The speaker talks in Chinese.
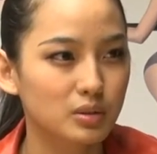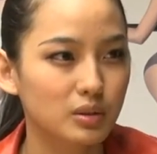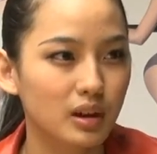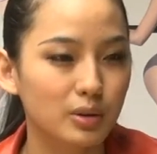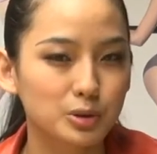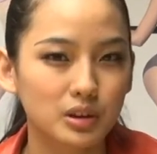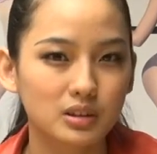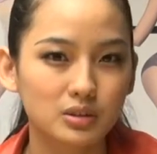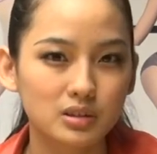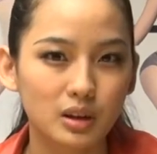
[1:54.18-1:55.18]
对啊，我喜
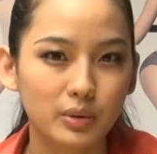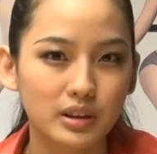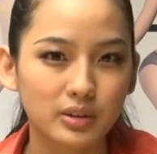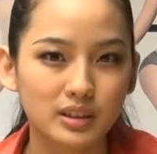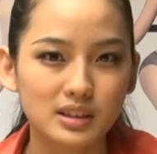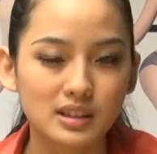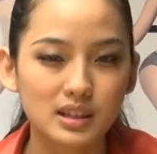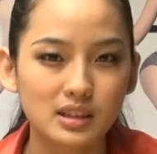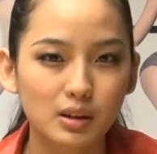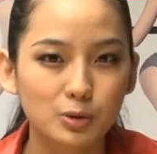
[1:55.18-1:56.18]
欢就是稍微有点
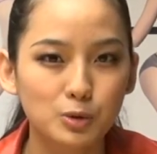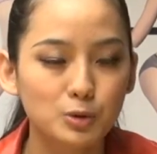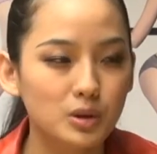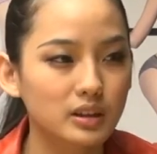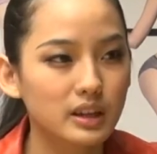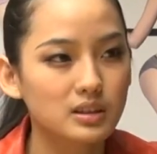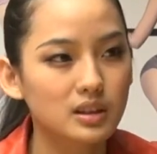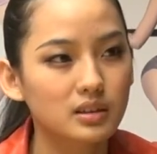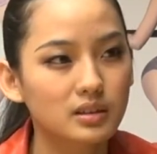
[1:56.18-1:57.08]
线条壮壮的男生。